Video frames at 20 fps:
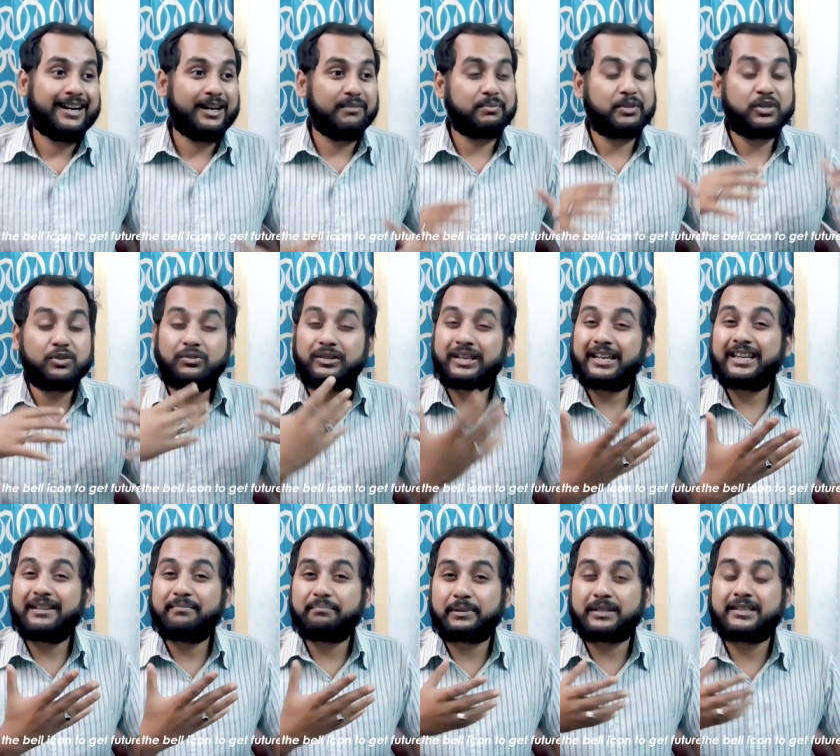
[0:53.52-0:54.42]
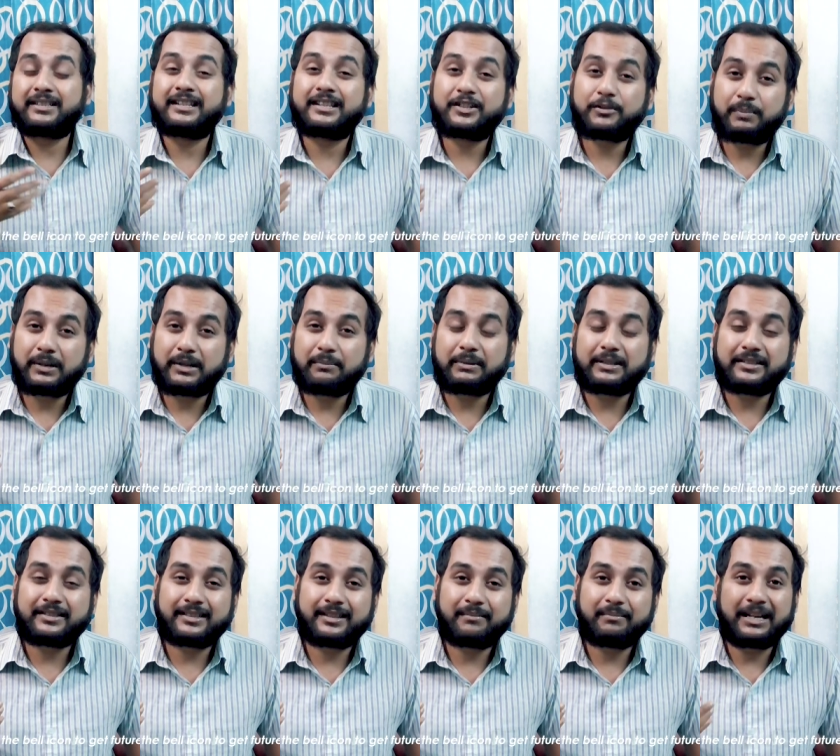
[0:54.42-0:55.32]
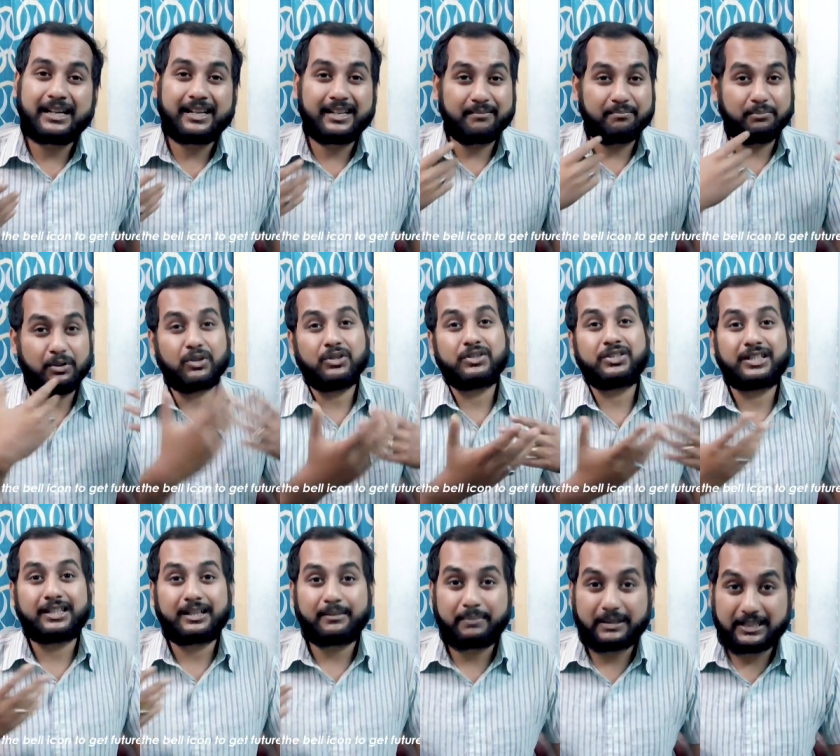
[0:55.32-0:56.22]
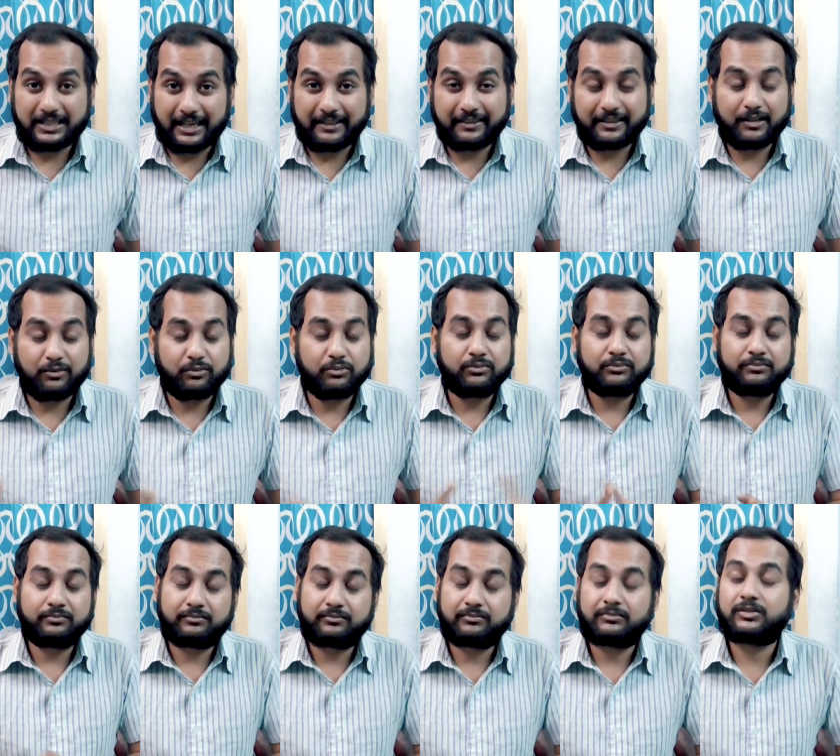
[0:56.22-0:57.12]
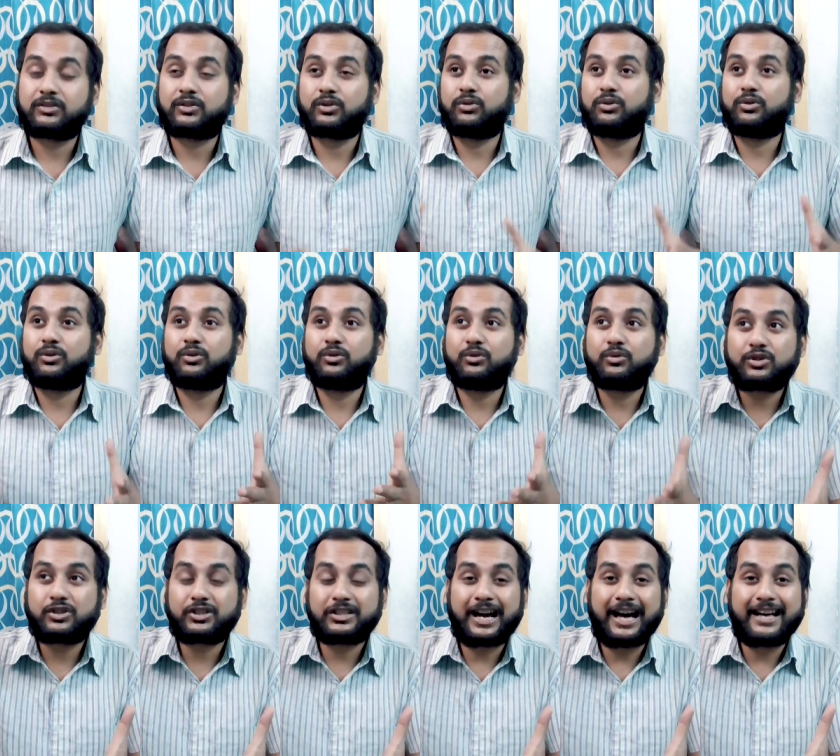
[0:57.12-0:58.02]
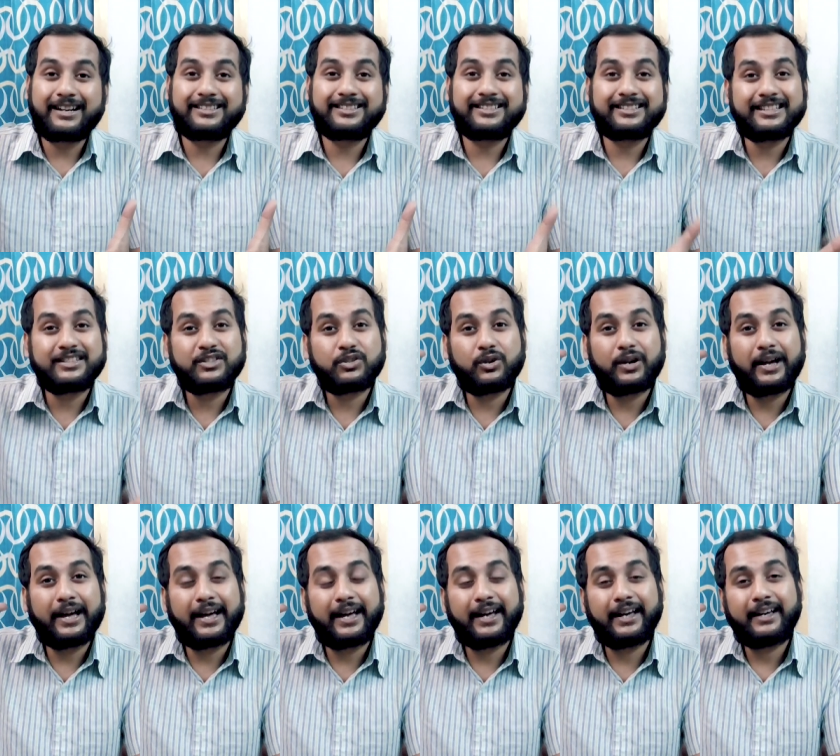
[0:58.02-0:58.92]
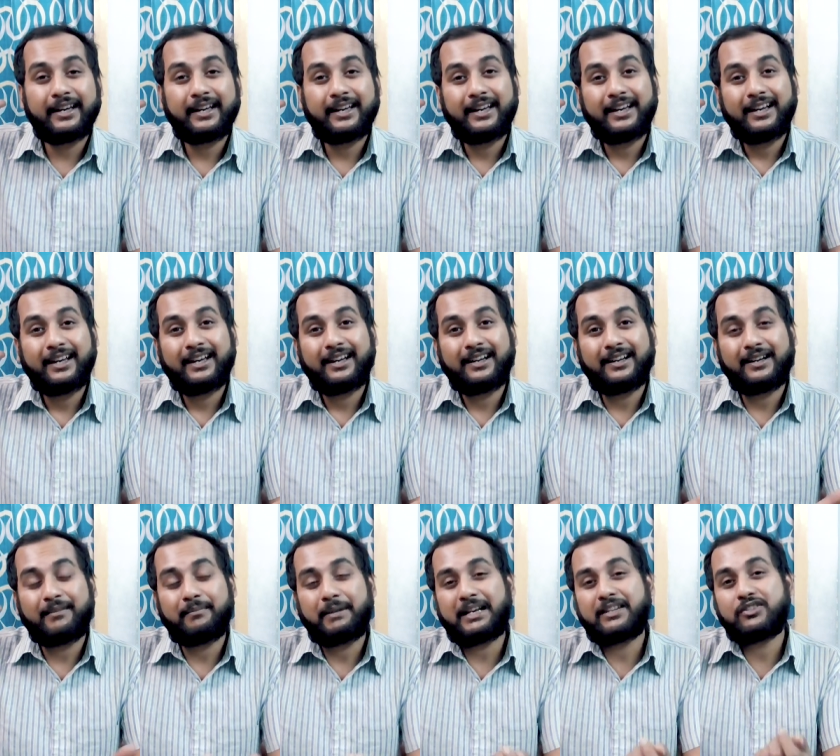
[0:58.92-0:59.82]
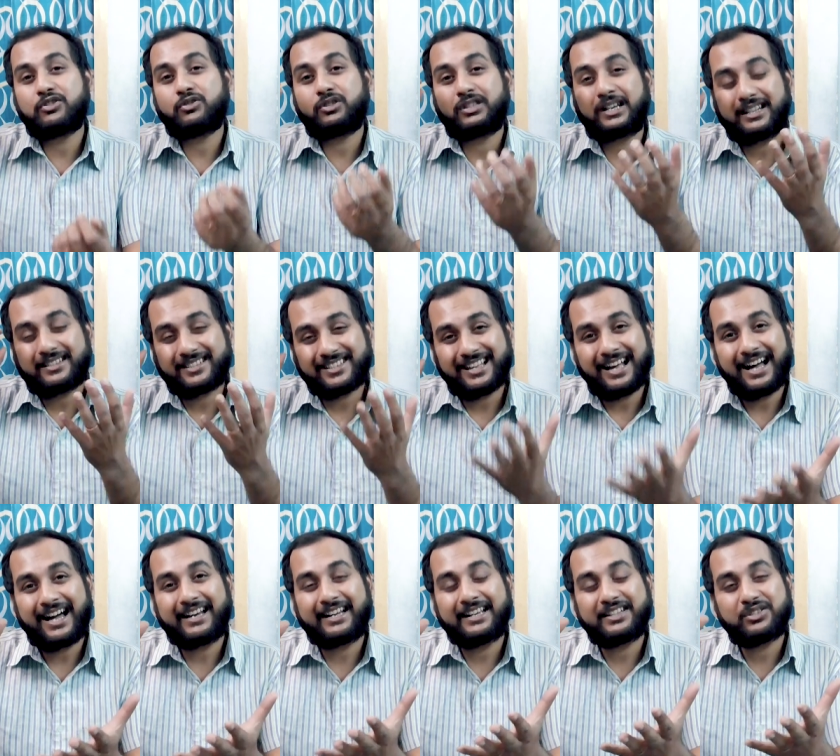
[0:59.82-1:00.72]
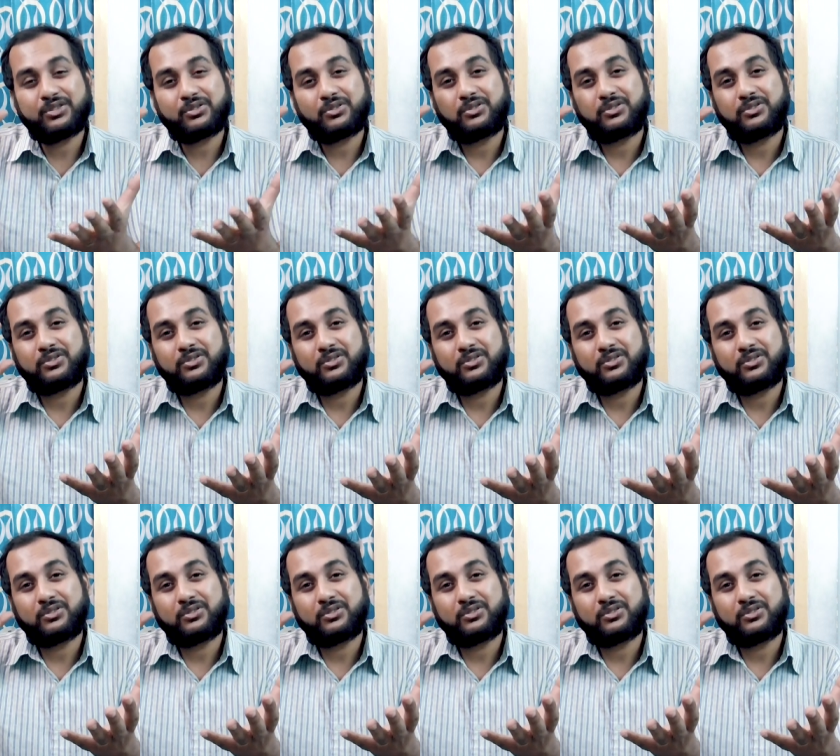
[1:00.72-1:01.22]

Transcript: अब क्योंकि बिजनेस पर्पज से मैं बहुत जगह पर जाता हूँ तो उस कारण से जो है आ, मैंने सोचा सारे जो